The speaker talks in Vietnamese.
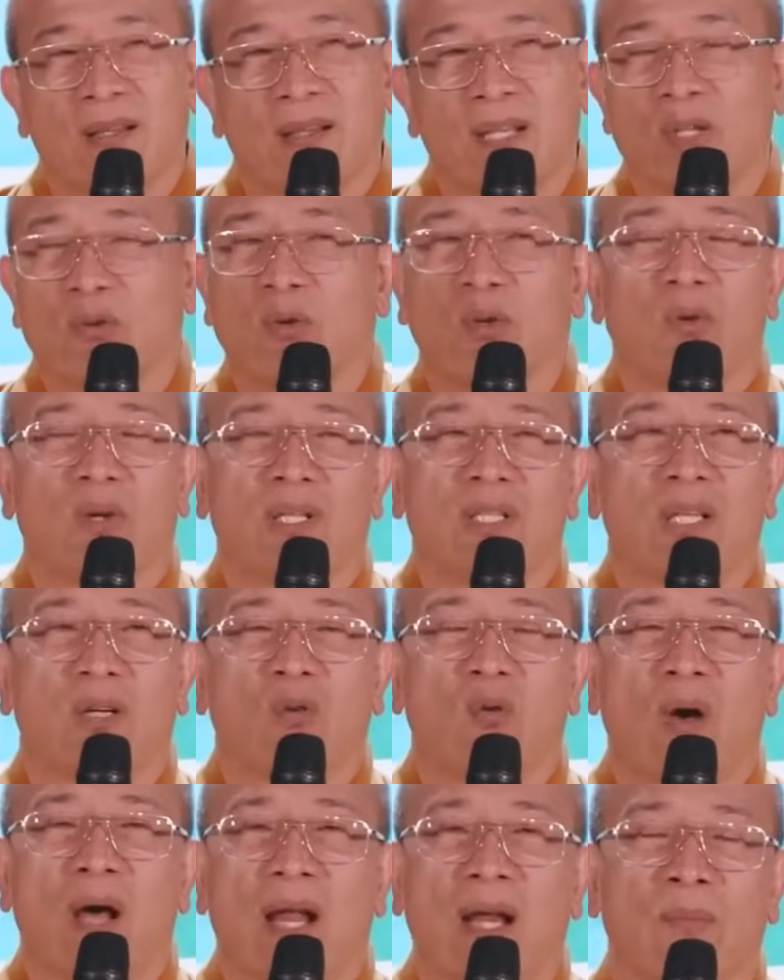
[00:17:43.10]
Cái quy luật
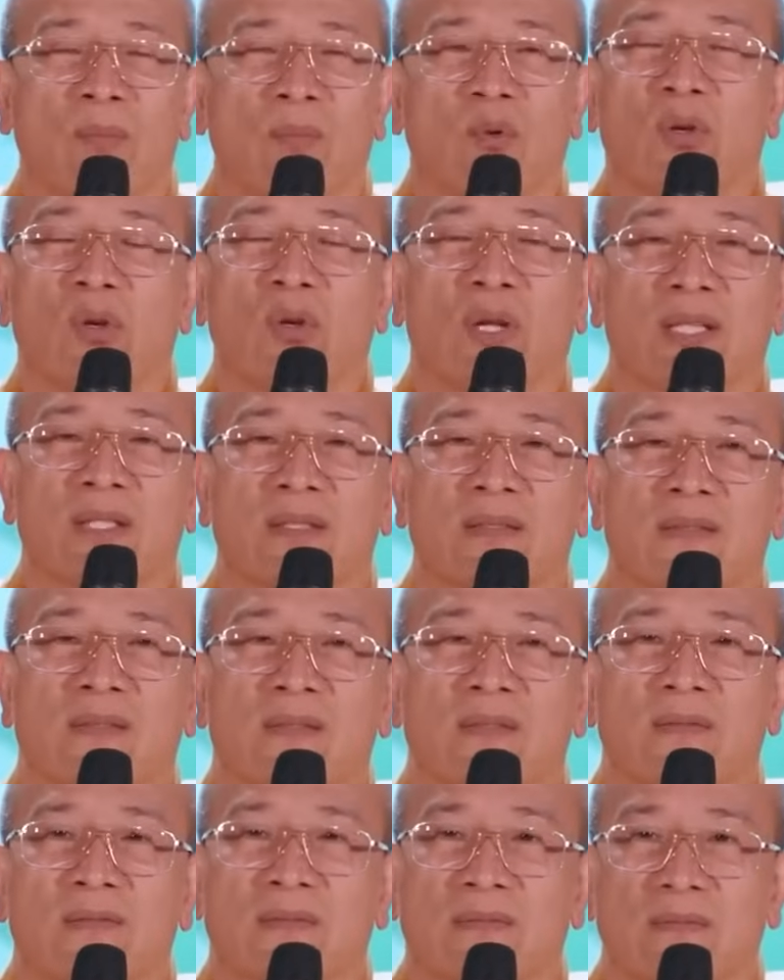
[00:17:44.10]
nhân quả là một quy luật
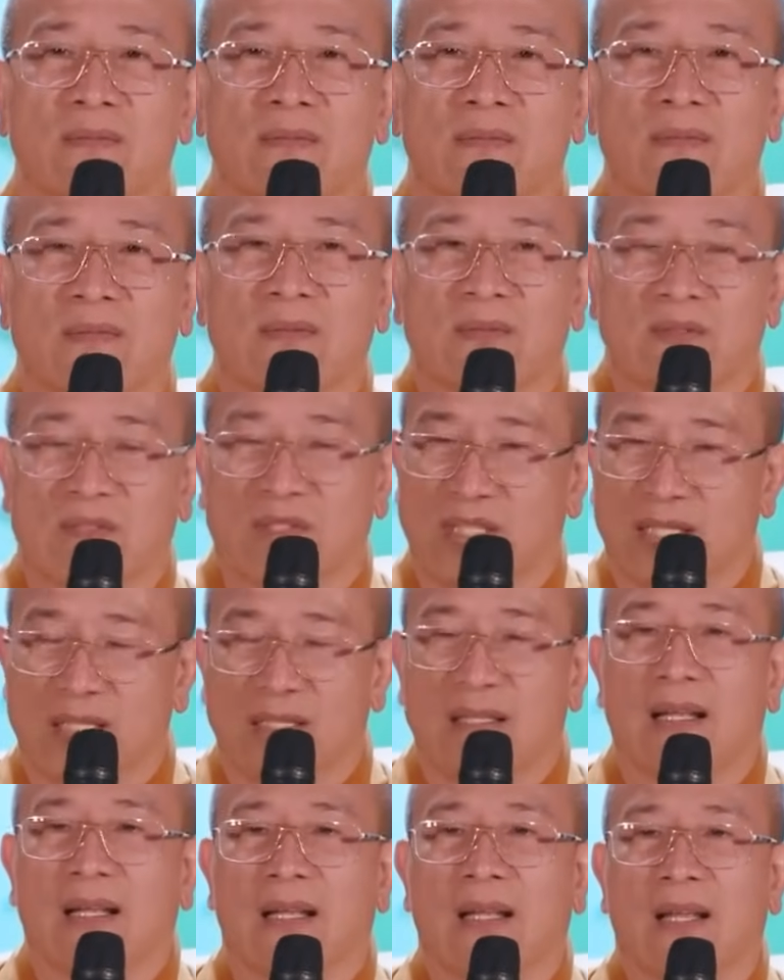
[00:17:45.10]
rất
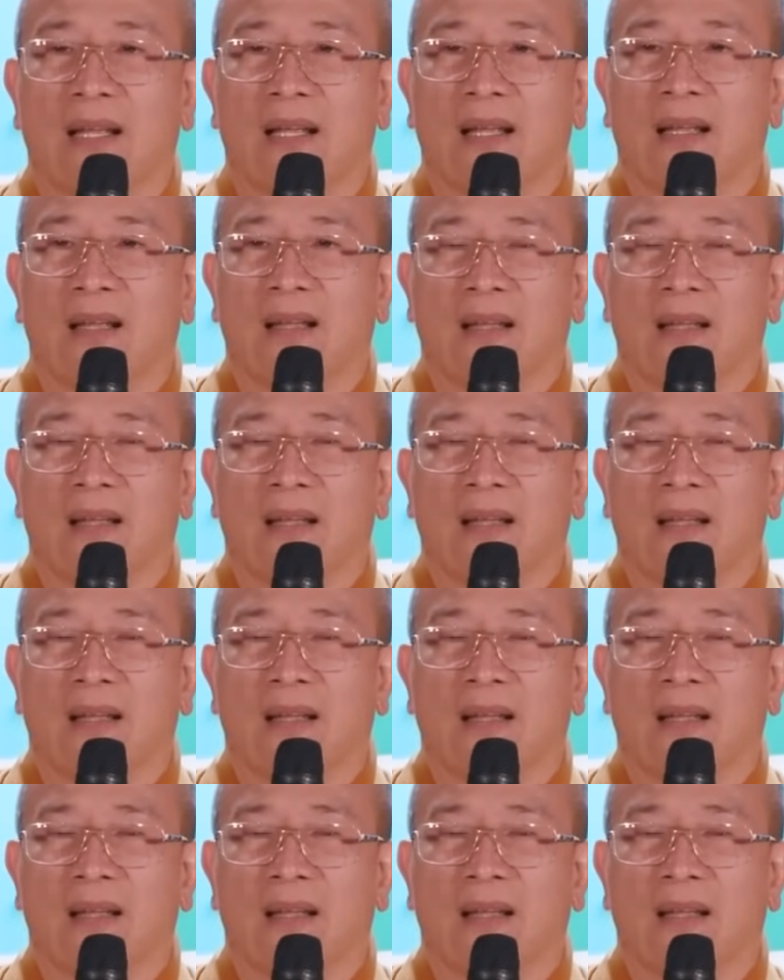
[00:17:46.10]
là